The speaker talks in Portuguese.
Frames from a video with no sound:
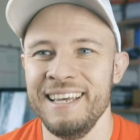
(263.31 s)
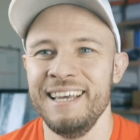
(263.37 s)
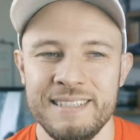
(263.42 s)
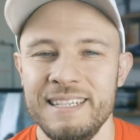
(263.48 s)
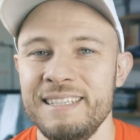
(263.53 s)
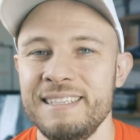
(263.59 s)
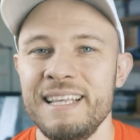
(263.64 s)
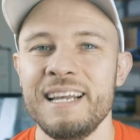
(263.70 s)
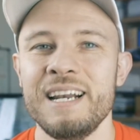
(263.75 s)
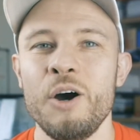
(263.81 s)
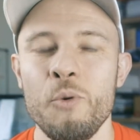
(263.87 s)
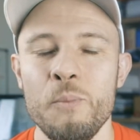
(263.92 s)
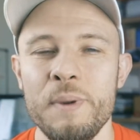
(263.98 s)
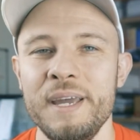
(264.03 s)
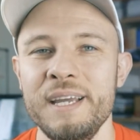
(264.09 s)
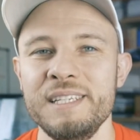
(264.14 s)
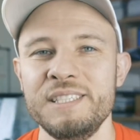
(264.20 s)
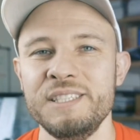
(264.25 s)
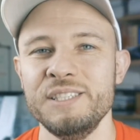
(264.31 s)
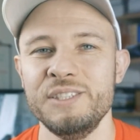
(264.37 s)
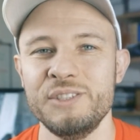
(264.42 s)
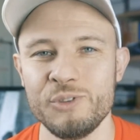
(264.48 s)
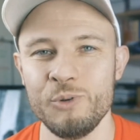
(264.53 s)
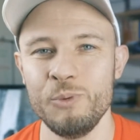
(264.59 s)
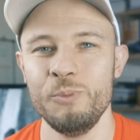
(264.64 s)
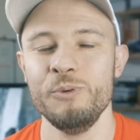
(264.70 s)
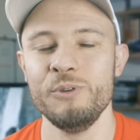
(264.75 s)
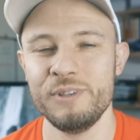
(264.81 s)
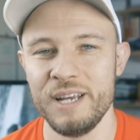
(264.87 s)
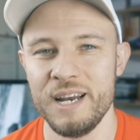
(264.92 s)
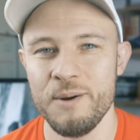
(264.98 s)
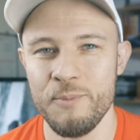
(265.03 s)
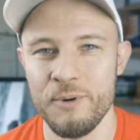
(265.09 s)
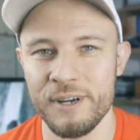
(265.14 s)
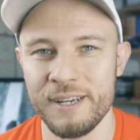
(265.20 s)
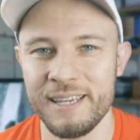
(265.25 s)
Literalmente, desculpa o
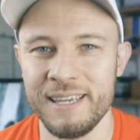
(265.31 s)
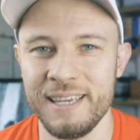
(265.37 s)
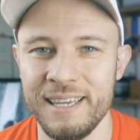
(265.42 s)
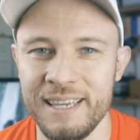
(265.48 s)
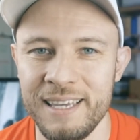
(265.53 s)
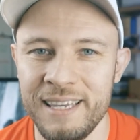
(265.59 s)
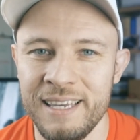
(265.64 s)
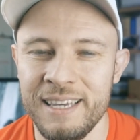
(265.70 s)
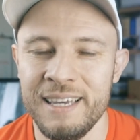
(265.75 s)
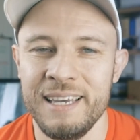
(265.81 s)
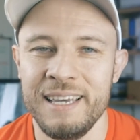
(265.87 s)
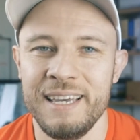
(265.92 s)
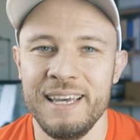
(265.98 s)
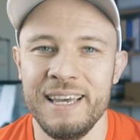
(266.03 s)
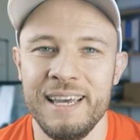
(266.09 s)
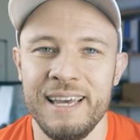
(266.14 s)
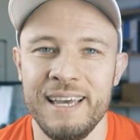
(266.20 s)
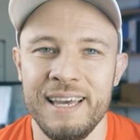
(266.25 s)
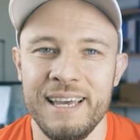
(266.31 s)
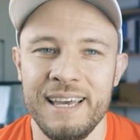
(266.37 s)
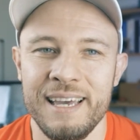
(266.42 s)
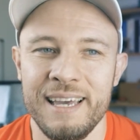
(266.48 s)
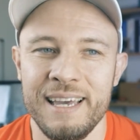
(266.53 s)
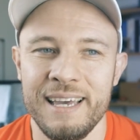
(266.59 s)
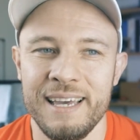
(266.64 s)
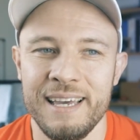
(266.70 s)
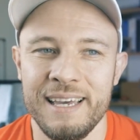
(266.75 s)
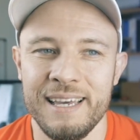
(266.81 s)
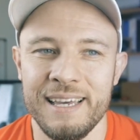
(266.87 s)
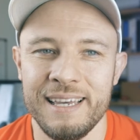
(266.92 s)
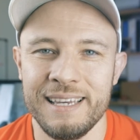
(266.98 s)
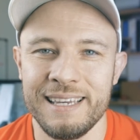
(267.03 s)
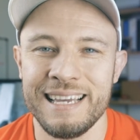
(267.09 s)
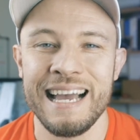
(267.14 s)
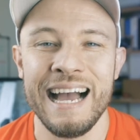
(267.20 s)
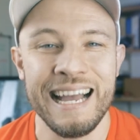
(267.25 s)
termo aqui,
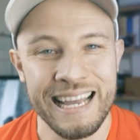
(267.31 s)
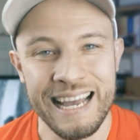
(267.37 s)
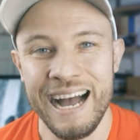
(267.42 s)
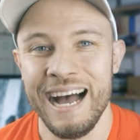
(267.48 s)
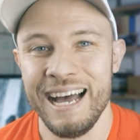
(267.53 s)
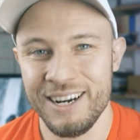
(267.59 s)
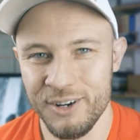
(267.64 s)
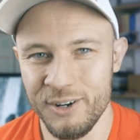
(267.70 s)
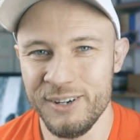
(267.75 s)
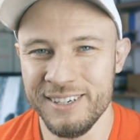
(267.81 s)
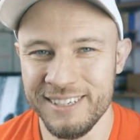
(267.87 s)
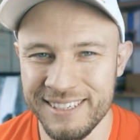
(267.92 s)
é, cagaram